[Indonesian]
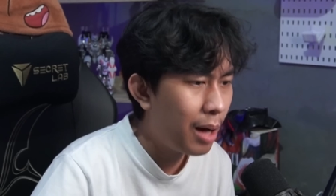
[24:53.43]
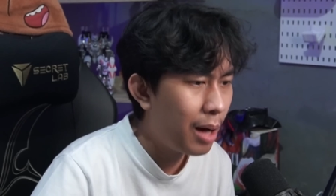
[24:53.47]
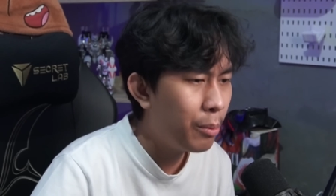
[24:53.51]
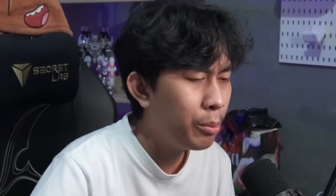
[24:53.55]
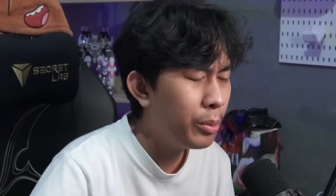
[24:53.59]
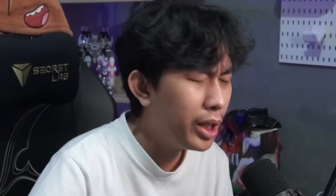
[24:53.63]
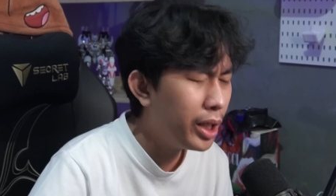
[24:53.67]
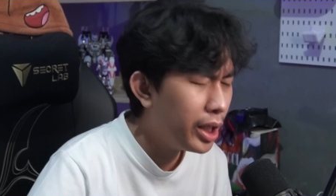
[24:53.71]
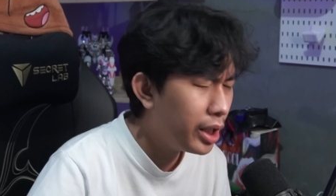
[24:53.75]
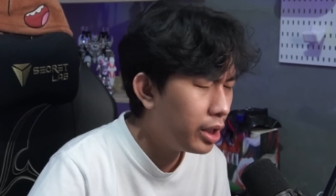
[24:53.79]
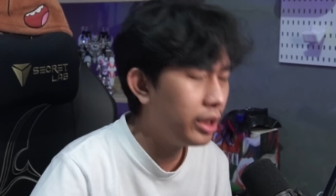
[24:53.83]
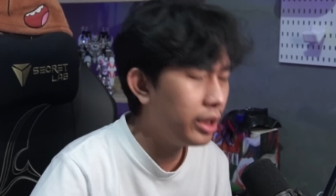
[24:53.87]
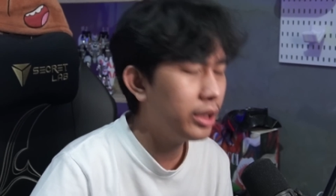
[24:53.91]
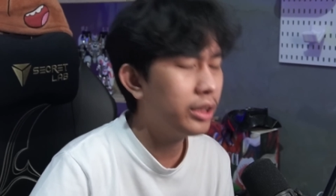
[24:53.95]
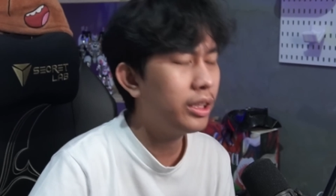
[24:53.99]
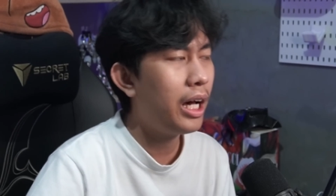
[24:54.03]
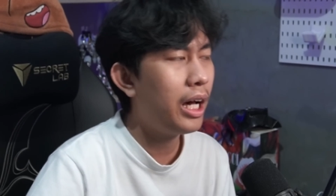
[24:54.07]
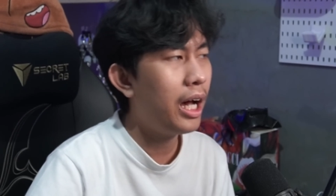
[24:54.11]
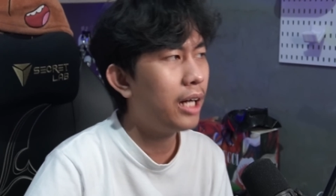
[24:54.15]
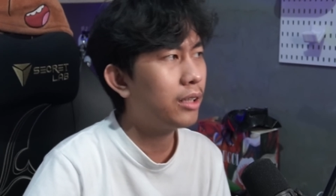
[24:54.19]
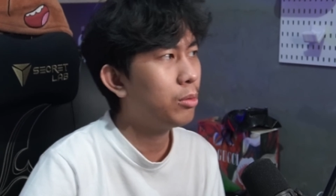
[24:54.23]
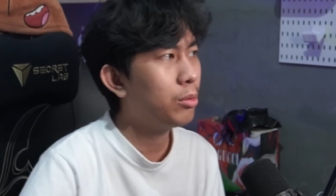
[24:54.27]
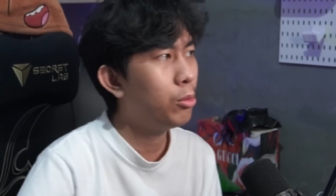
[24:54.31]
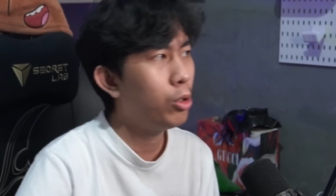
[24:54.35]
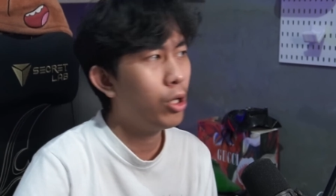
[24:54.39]
amin
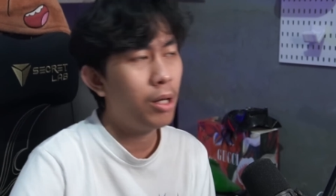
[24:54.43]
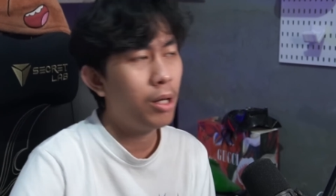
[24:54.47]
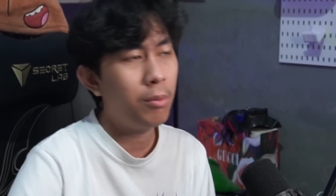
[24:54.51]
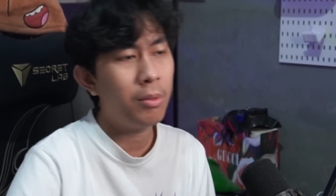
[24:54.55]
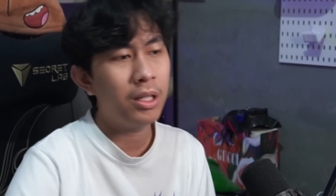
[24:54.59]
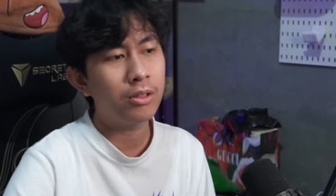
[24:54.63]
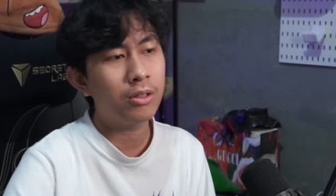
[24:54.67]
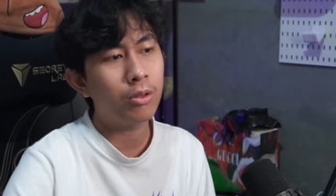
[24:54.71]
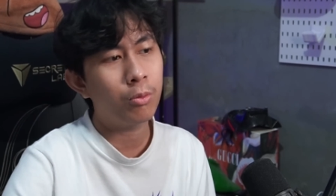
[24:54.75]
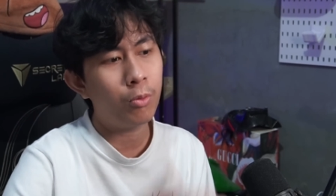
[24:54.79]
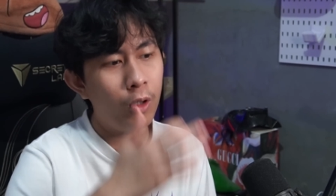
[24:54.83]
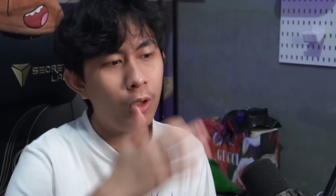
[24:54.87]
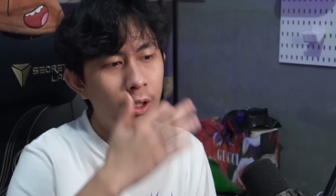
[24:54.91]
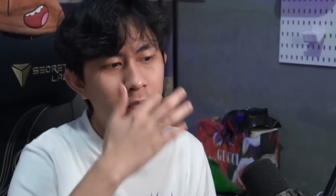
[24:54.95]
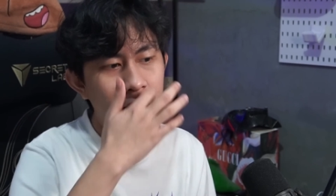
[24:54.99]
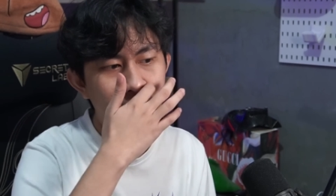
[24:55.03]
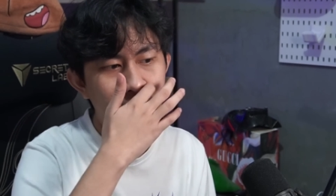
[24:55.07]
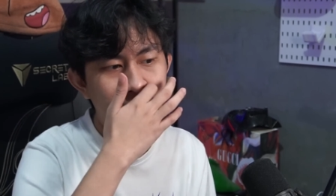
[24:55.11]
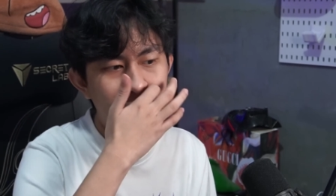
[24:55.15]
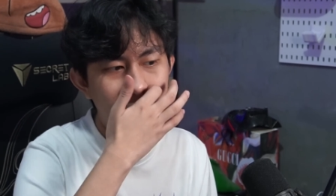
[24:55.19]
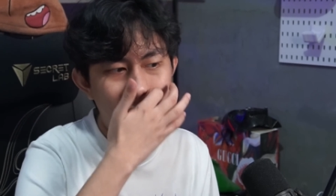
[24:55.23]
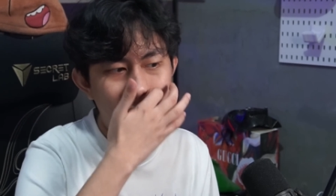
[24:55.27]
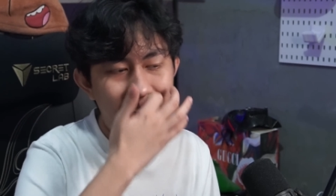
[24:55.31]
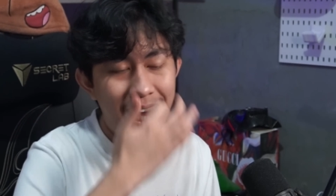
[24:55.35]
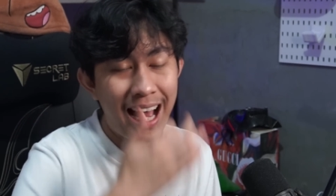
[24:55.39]
Ishak semoga masuk
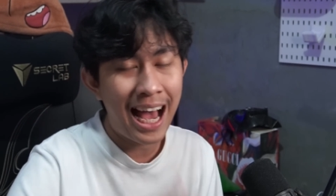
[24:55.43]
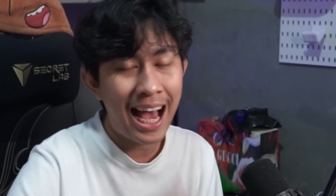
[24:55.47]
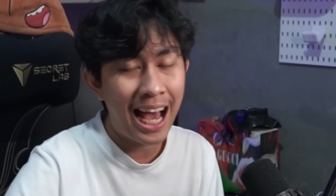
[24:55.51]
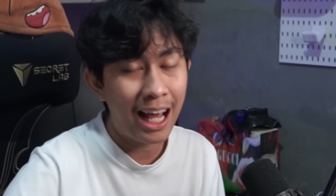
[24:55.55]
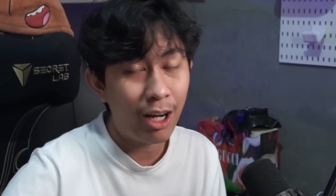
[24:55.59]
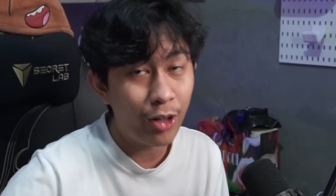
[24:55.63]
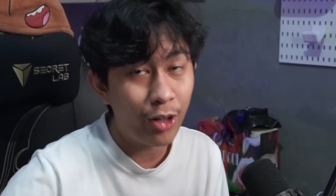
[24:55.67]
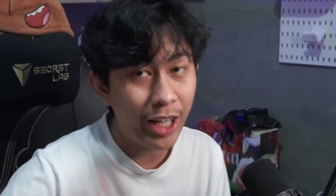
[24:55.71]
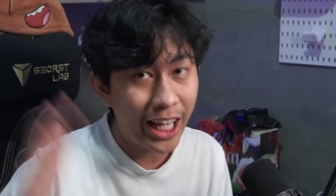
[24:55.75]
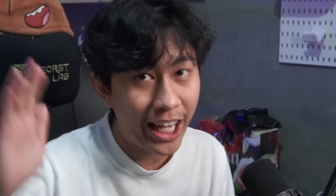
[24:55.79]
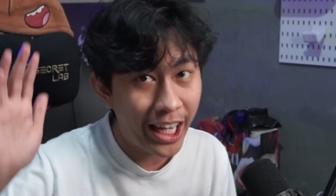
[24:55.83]
polisi ya halo